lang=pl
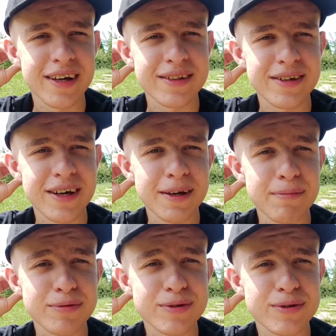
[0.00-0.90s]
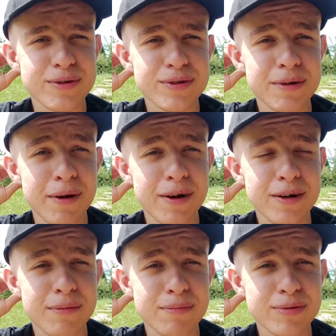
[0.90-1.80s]
No i po prostu
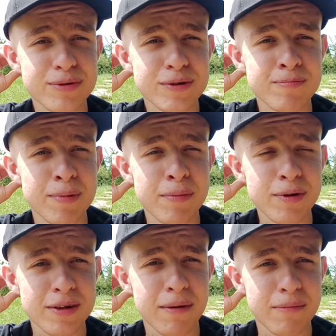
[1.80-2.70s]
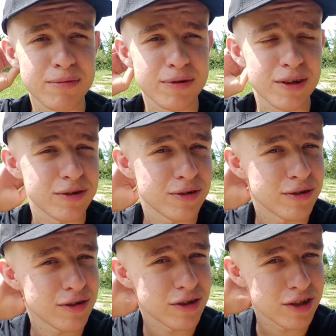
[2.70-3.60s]
dobrego po prostu popołudnia tam po prostu też
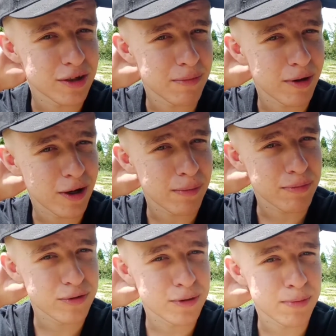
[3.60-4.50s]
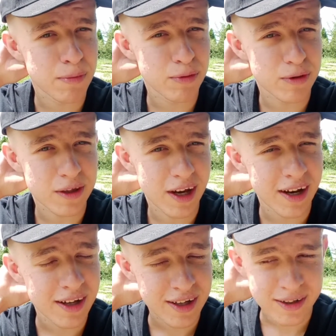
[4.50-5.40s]
życzę dobrego po prostu
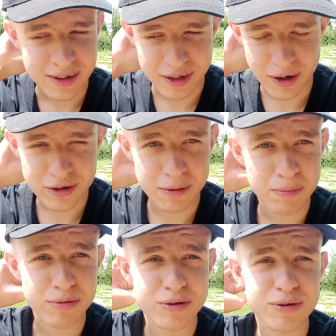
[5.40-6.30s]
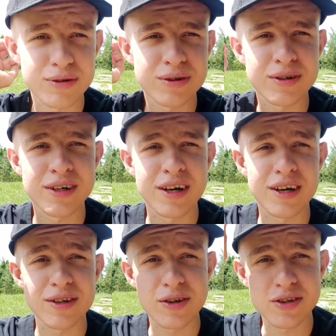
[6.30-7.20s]
popołudnia. Dlatego, że po prostu
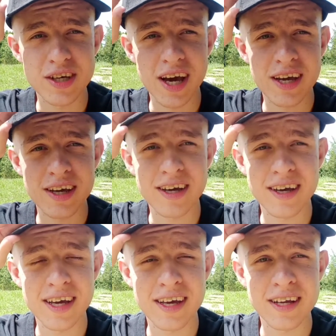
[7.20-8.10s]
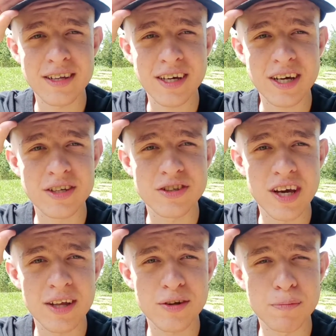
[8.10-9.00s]
dzisiaj jakiś jaki
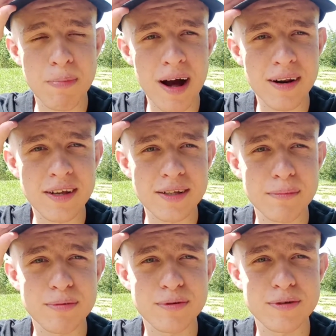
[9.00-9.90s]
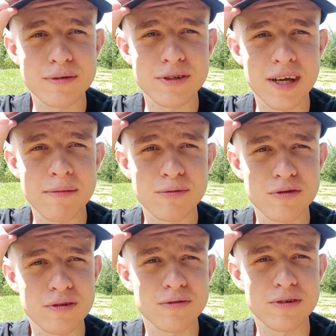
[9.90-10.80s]
dzień opalny to po prostu trzeba
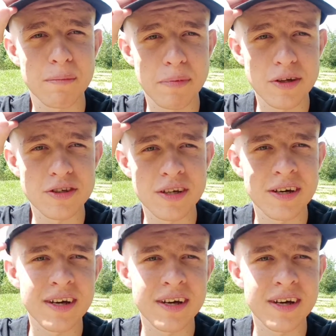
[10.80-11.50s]
dużo w ogóle pić.